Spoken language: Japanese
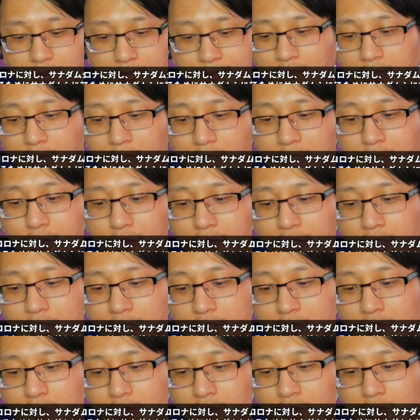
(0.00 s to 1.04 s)
まあ基本的に
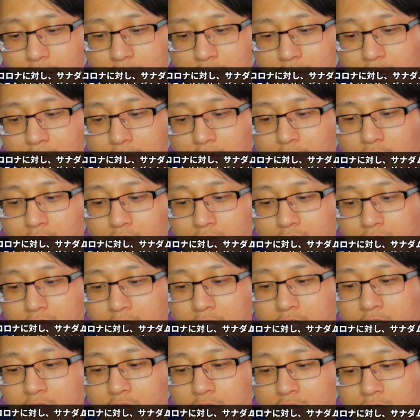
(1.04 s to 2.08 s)
そのこの
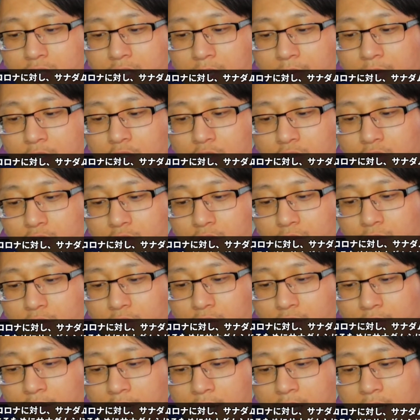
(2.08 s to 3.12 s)
ニクロサミドというも
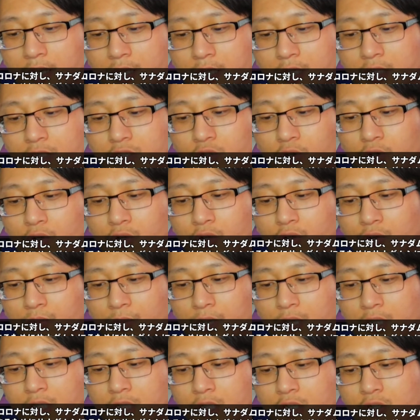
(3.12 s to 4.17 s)
のは、えー、商標
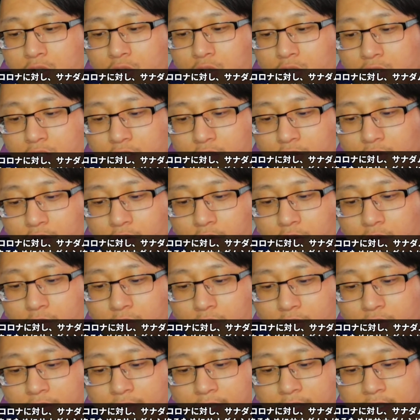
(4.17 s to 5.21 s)
名ニクロシドという
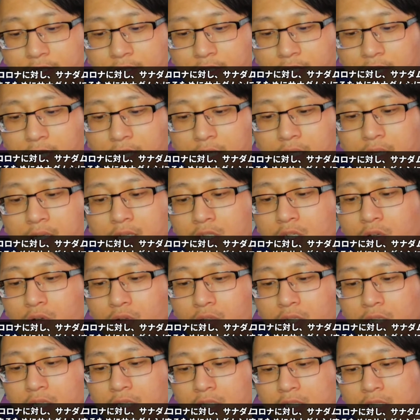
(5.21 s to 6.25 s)
ものですが、基
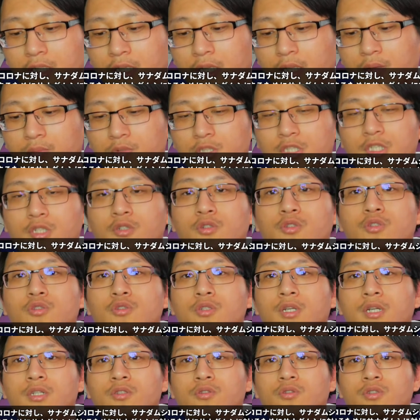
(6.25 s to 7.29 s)
本的にはサナダムシ駆
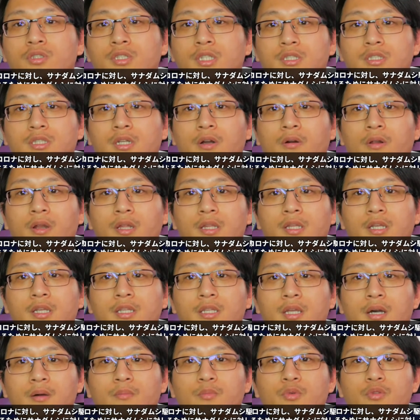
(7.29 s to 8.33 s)
虫薬として使われてい
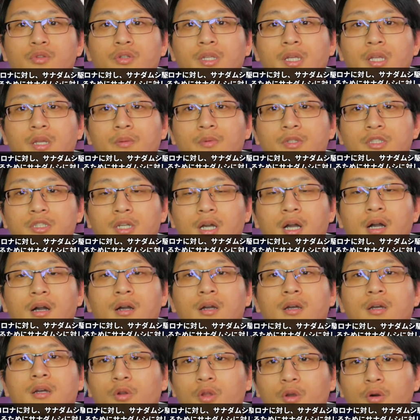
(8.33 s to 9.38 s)
たものになりますが、
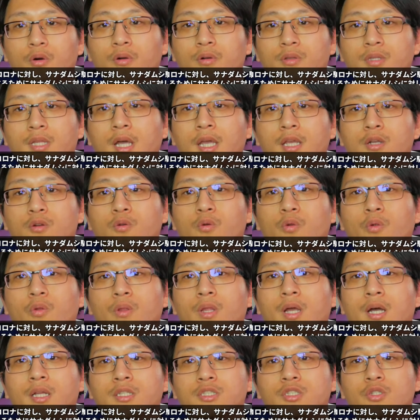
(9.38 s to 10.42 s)
これを対
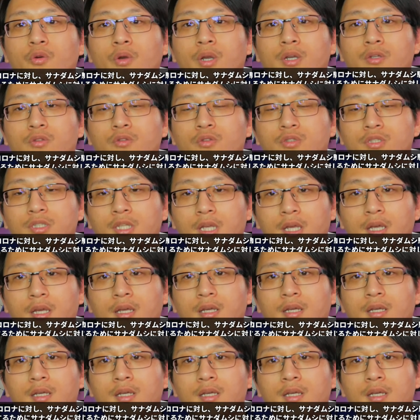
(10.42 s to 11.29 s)
コロナ治療薬として、